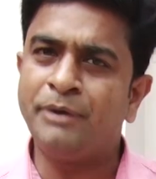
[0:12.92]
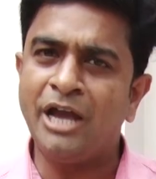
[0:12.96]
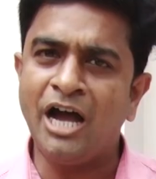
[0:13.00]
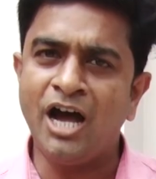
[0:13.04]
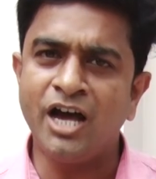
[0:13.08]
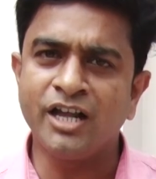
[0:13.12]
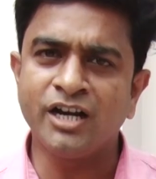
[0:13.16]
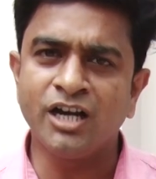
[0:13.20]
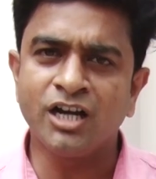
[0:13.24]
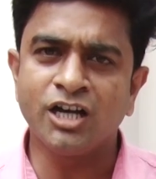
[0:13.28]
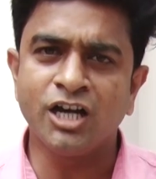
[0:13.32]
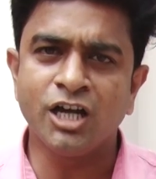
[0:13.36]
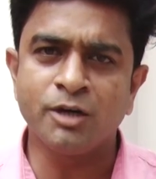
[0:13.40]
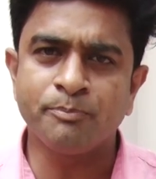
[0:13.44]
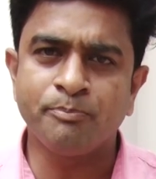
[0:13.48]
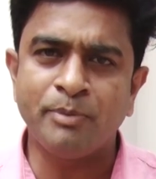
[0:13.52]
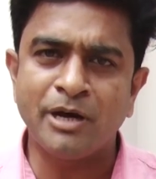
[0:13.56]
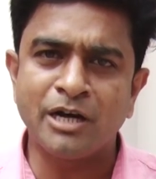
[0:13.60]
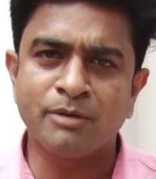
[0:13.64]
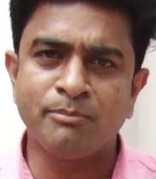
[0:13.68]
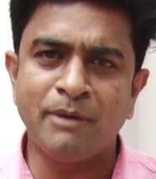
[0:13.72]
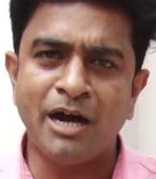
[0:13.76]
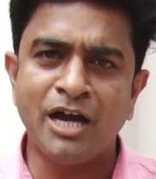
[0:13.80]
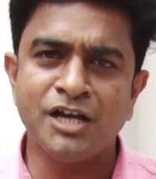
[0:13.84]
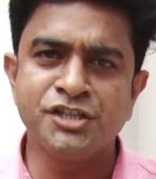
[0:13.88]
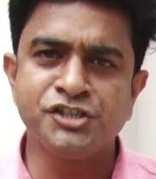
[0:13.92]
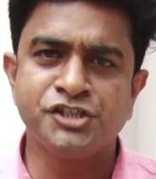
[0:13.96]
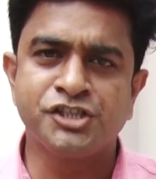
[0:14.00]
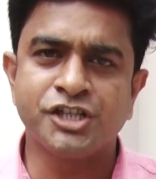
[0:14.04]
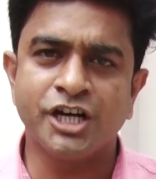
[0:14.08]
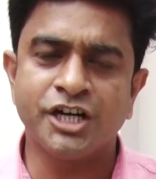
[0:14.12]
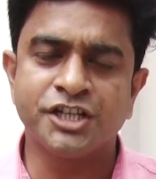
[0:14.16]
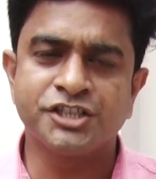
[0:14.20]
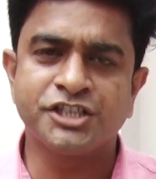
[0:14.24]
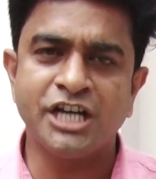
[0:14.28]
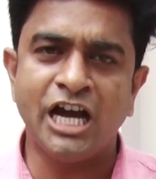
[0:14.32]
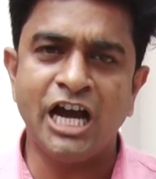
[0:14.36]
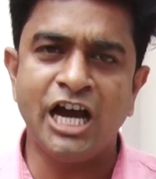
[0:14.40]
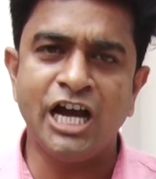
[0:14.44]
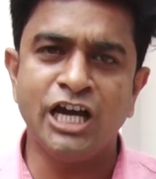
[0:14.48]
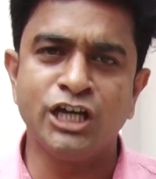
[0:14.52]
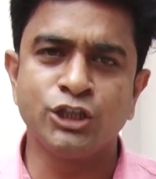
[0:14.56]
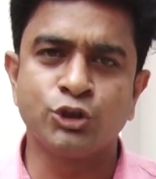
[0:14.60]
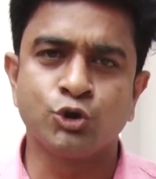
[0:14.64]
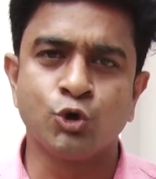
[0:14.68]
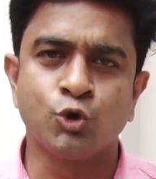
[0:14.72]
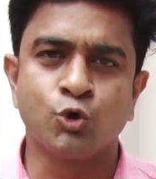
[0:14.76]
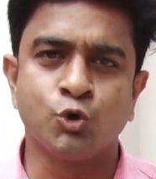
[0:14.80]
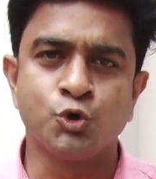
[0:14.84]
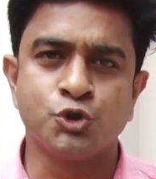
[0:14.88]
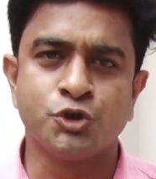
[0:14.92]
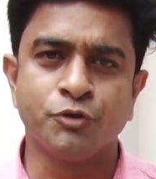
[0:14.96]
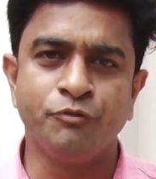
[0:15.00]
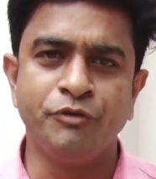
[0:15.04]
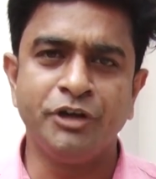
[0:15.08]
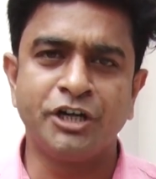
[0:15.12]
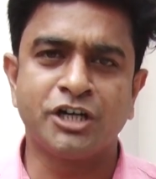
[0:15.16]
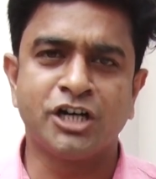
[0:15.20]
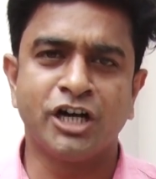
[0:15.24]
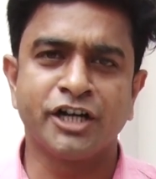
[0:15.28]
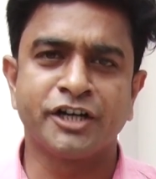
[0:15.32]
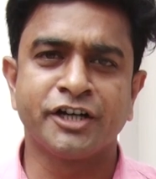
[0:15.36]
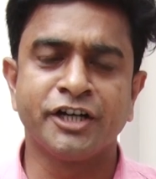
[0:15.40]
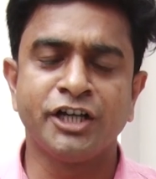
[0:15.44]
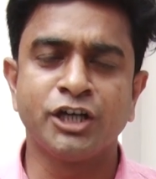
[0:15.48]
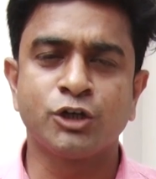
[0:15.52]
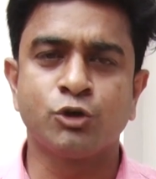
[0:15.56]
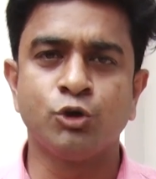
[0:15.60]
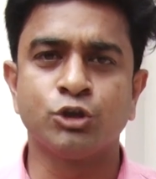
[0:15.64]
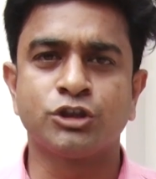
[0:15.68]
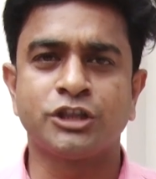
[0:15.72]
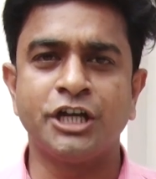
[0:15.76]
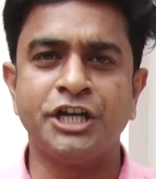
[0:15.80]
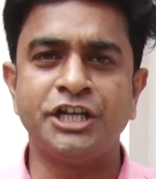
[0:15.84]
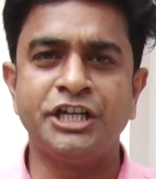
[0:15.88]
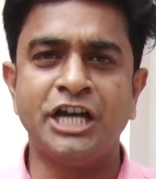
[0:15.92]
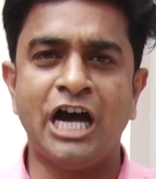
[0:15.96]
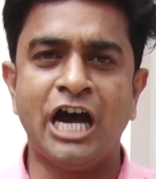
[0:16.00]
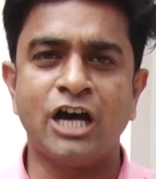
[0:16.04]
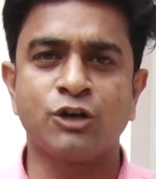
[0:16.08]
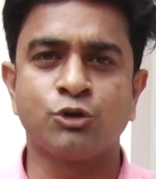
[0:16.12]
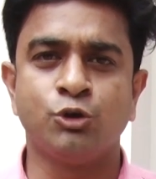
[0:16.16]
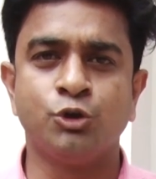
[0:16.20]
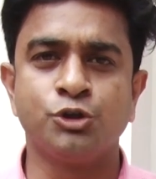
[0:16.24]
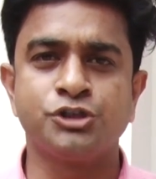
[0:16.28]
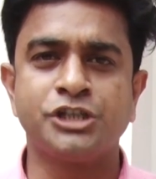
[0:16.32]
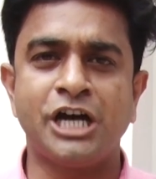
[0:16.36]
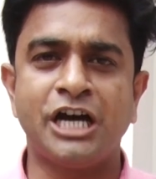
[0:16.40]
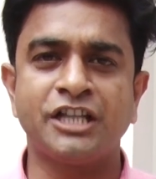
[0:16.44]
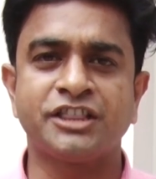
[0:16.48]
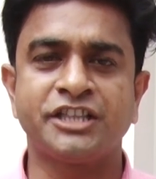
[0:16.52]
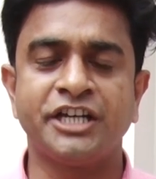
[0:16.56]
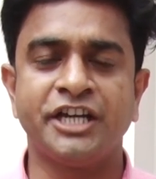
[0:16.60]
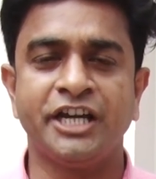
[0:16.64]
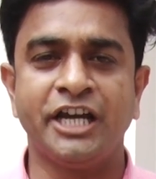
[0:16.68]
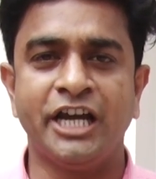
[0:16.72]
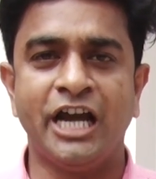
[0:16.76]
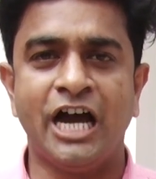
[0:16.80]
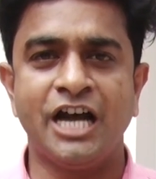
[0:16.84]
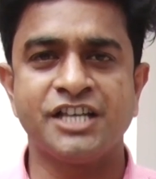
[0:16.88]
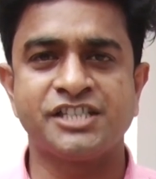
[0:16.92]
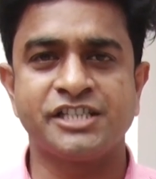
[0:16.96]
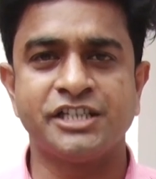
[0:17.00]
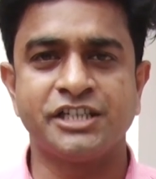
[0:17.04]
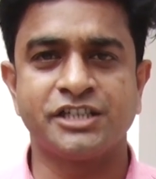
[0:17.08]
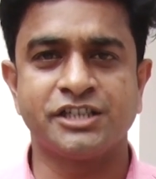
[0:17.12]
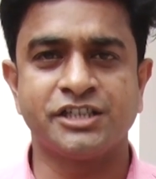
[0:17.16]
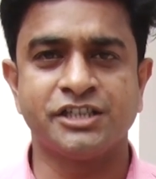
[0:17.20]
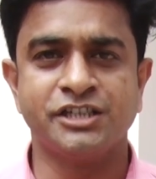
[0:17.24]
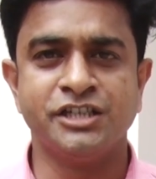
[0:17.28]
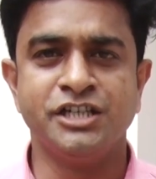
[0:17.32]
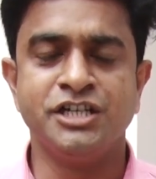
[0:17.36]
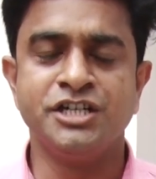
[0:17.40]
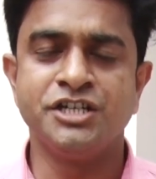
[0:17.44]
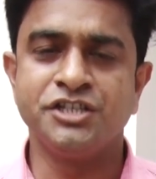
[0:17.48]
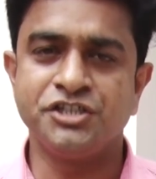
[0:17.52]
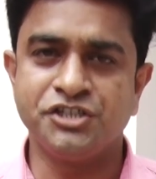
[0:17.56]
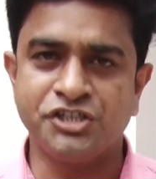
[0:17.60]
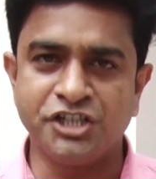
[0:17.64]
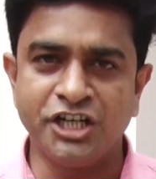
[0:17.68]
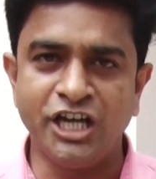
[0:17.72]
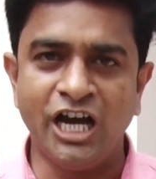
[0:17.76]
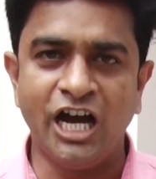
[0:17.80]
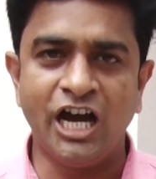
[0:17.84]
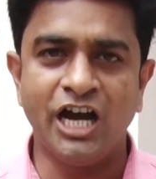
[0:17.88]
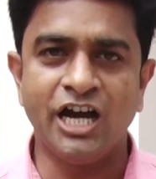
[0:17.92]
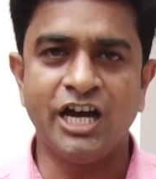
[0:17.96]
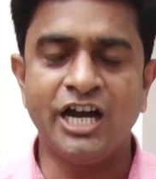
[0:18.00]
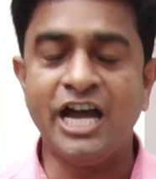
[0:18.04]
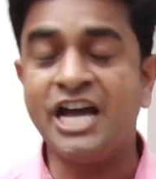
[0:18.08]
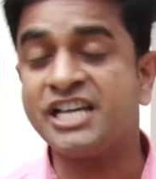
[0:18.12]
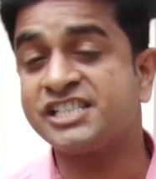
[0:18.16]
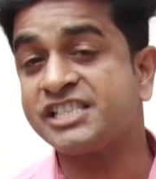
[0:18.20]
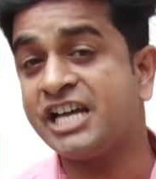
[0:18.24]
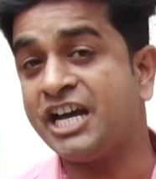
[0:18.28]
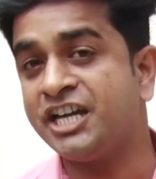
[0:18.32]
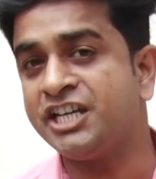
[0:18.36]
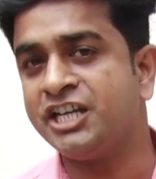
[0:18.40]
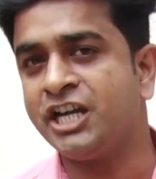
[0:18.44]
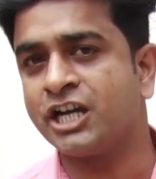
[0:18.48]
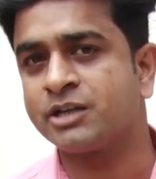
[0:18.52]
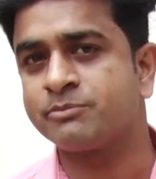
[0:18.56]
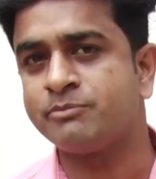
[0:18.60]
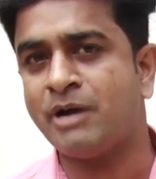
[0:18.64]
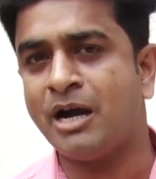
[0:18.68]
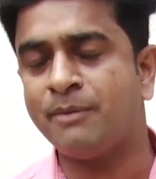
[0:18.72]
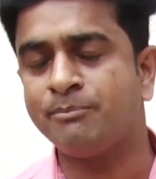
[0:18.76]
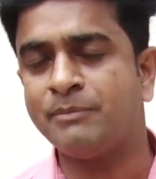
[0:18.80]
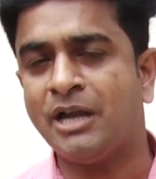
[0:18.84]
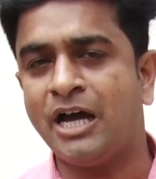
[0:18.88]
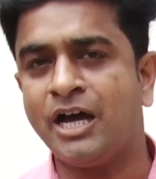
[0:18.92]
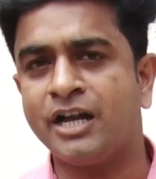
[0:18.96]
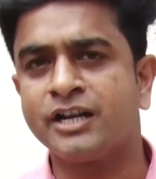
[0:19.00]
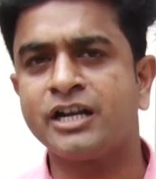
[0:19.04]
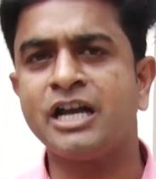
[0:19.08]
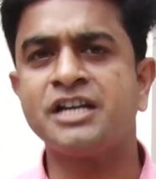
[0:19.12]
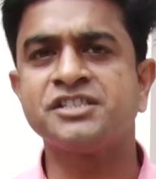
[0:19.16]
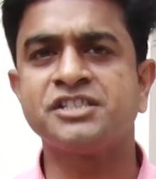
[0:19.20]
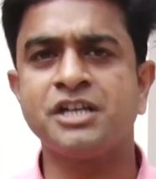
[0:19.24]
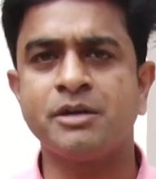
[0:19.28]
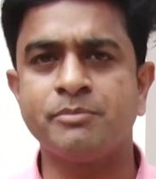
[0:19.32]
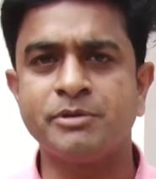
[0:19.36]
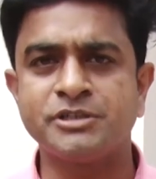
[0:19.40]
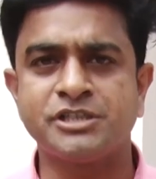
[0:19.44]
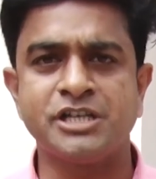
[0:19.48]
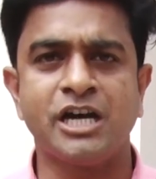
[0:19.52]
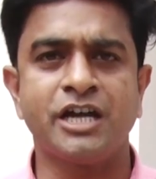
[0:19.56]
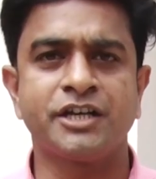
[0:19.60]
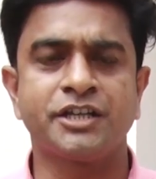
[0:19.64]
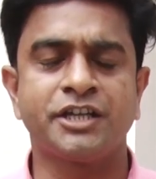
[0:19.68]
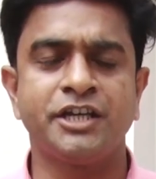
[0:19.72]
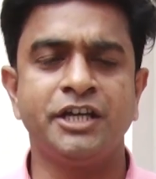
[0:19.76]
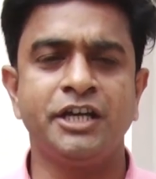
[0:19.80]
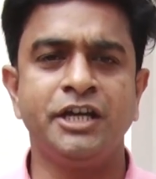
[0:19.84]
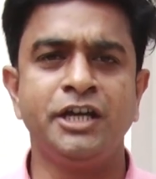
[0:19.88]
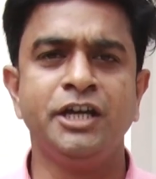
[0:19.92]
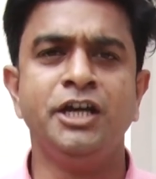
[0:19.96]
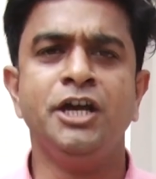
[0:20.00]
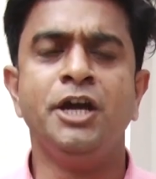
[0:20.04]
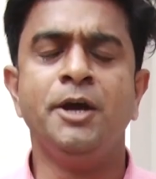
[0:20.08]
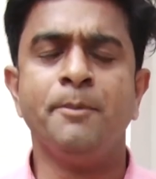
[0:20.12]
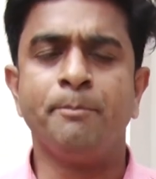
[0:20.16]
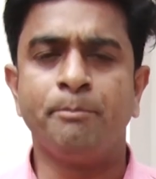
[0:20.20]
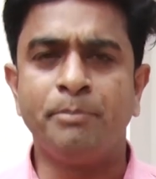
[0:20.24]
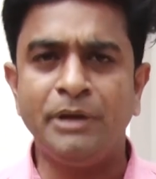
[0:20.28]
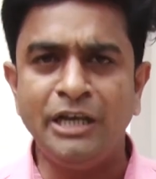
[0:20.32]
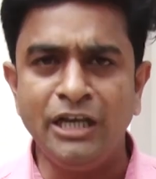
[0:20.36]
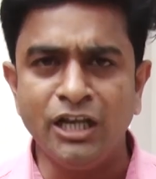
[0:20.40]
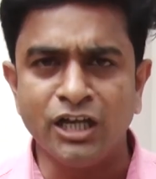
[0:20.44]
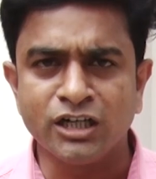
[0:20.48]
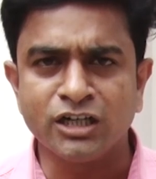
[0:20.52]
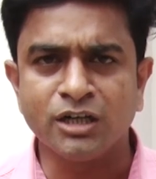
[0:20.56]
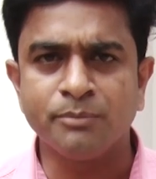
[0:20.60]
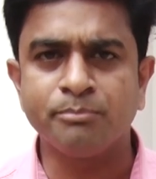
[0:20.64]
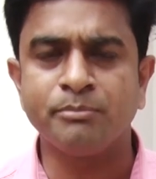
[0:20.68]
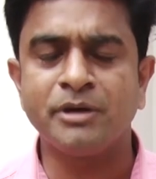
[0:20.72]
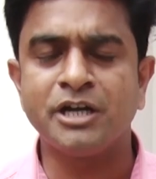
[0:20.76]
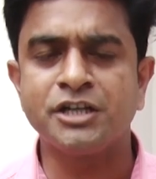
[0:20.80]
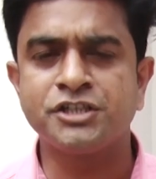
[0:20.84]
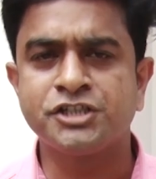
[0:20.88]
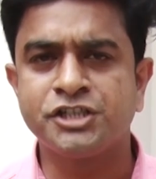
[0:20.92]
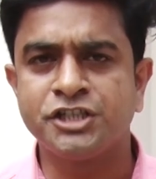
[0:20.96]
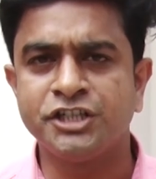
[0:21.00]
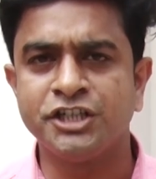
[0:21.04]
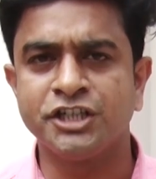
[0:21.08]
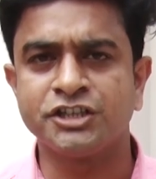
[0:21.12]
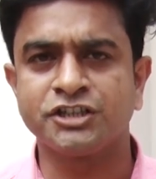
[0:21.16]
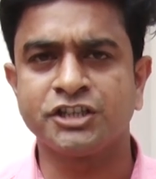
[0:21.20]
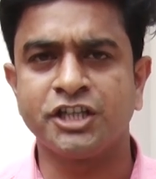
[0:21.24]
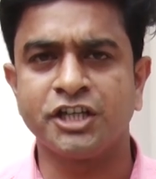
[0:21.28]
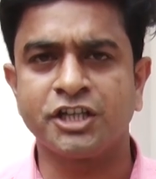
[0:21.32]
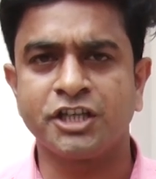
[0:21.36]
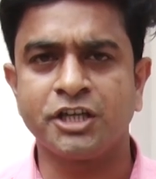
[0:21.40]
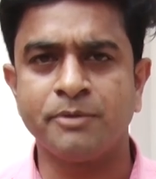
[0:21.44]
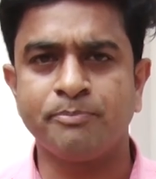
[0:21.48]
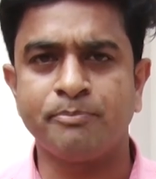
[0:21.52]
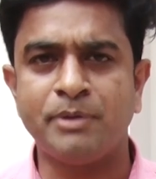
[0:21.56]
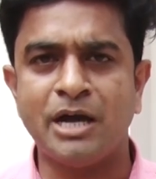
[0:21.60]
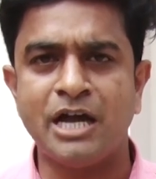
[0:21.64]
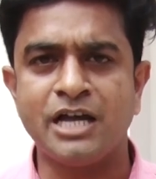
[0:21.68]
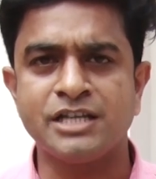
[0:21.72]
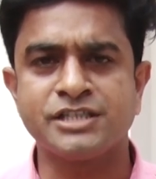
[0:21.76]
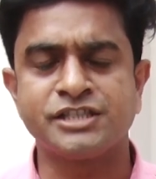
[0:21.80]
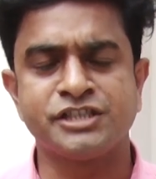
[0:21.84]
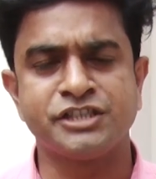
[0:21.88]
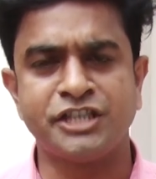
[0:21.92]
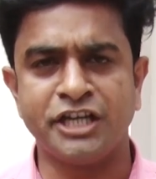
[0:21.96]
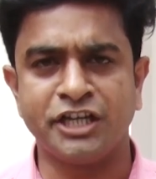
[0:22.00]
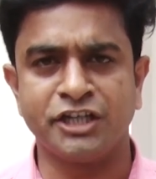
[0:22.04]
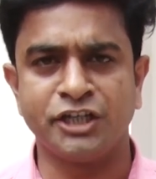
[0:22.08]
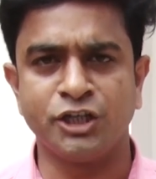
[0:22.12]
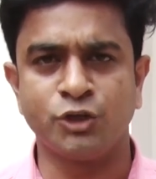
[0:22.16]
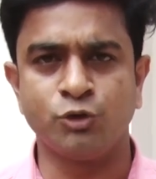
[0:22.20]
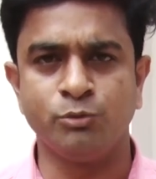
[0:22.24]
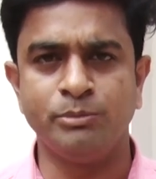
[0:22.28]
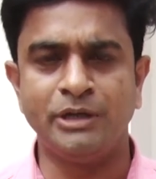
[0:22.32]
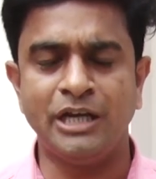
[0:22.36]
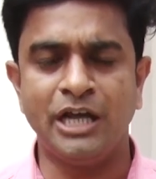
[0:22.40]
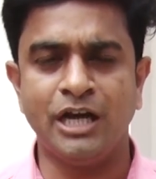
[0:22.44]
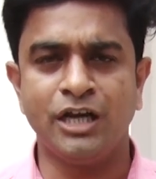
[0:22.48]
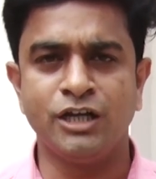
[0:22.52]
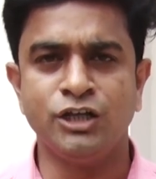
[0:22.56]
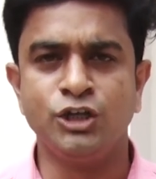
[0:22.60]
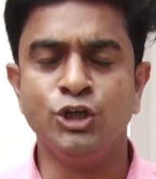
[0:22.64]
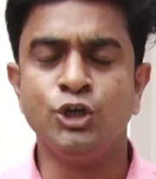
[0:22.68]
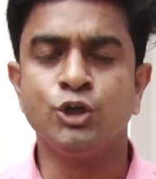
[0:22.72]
प्यार अगर परमान चढ़ जाए तो कुछ भी करने को तैयार हो जाते हैं आशिक जी हाँ ऐसा ही एक मामला राजा बाजार के पिलर नंबर छिहत्तर के पास देखने को मिला